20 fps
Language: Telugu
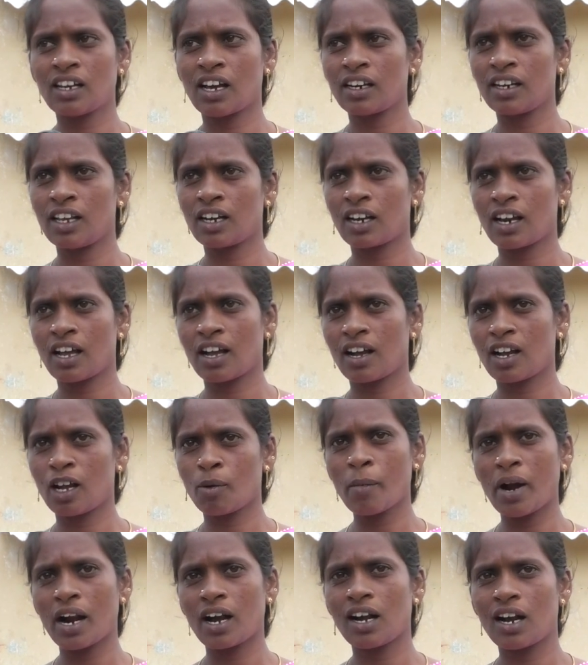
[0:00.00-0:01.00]
అనేక రకంగా
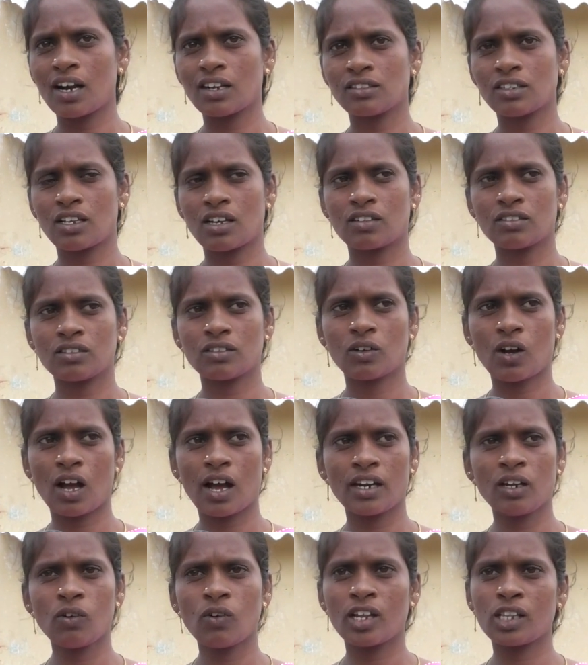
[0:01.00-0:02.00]
మాట్లాడుతున్నారు
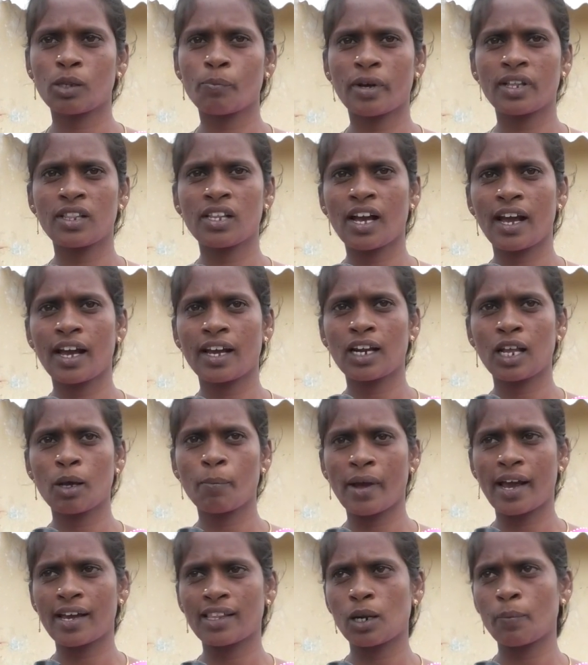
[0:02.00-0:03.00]
కానీ కొంతమందికి ఆయన
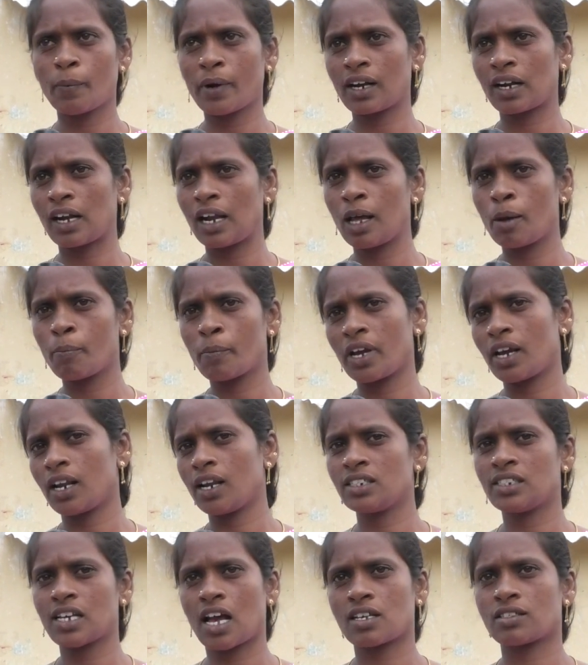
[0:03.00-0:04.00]
పేదల పట్ల
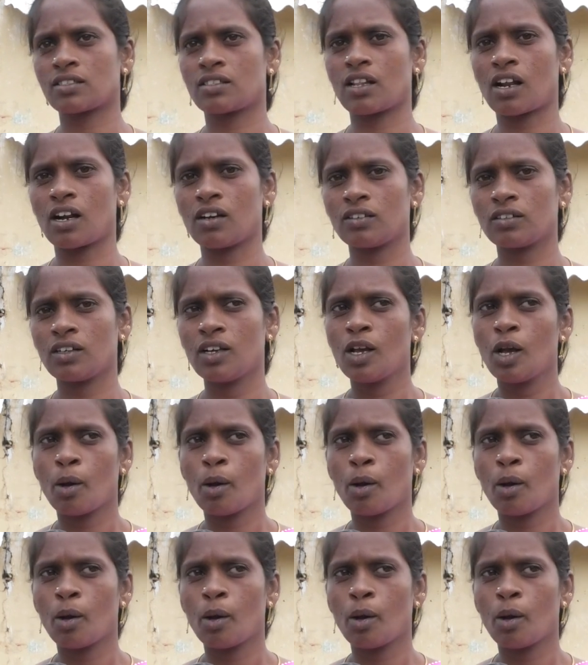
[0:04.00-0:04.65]
మేలే చేస్తున్నాడు